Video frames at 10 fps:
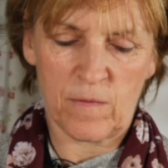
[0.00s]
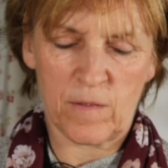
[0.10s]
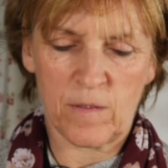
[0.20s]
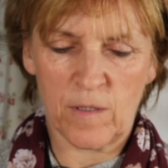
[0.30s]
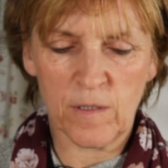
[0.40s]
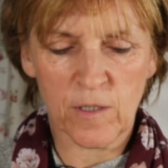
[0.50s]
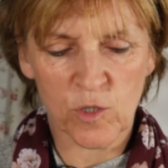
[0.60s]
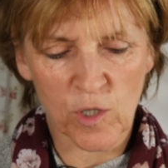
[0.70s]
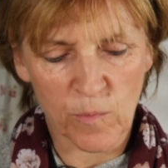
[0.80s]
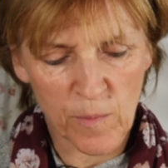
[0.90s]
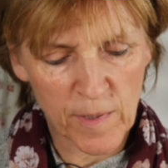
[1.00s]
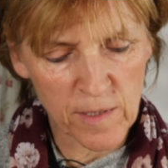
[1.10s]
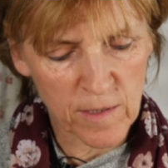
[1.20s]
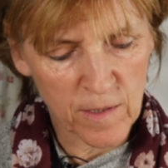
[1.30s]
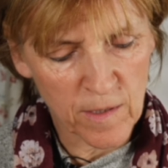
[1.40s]
So, jetzt schauen wir
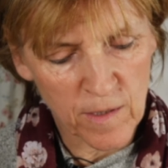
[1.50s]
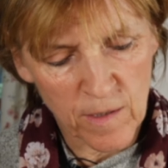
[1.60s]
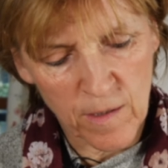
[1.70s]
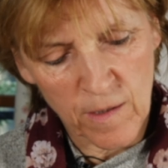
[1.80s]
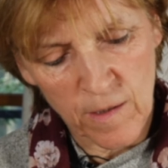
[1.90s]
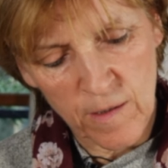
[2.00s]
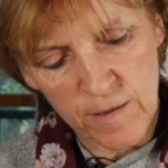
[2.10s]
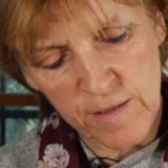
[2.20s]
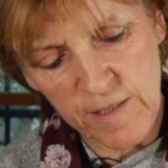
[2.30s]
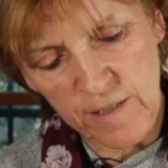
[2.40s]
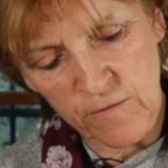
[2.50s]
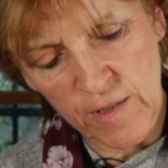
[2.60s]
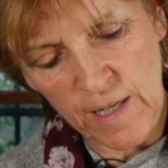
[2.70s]
mal. Ziehen